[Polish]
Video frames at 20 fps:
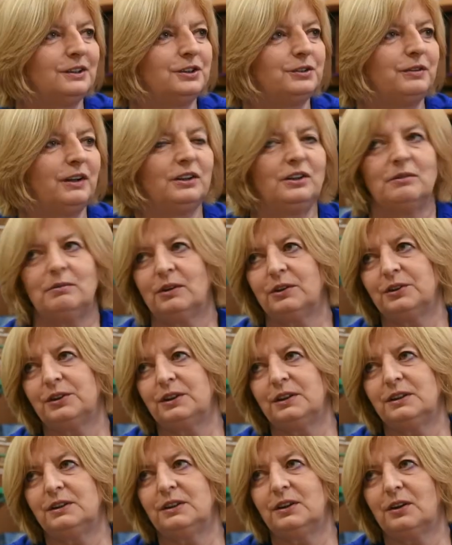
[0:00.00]
świadomość
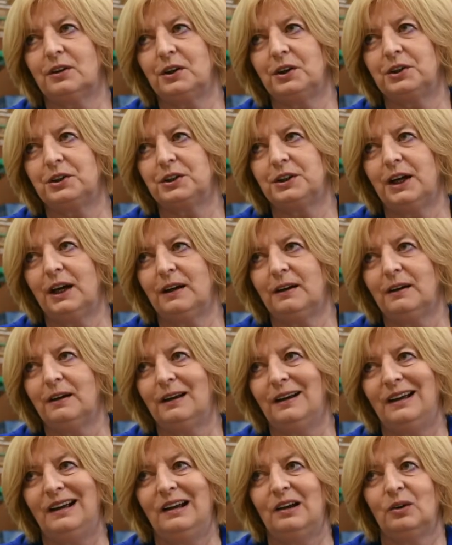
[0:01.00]
historyczna,
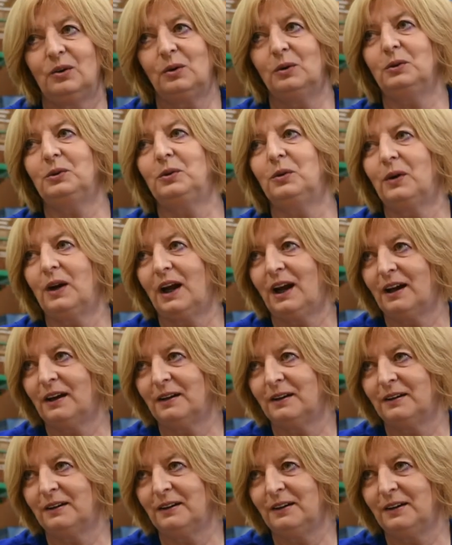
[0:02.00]
kultura
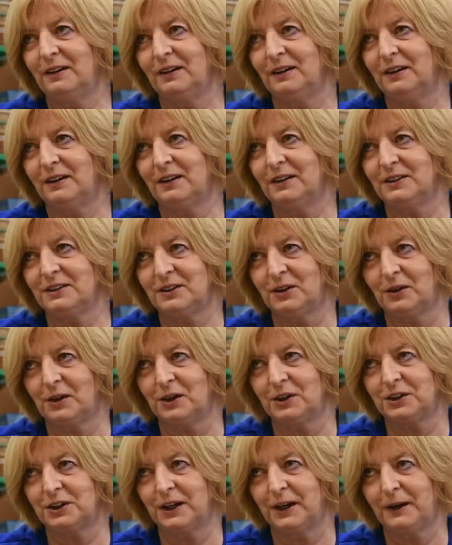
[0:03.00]
y,
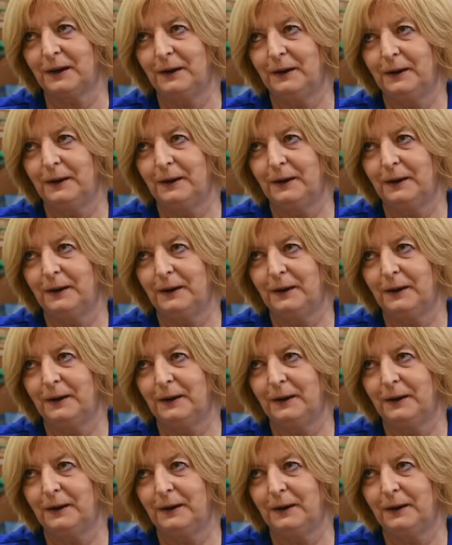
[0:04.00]
historyczna.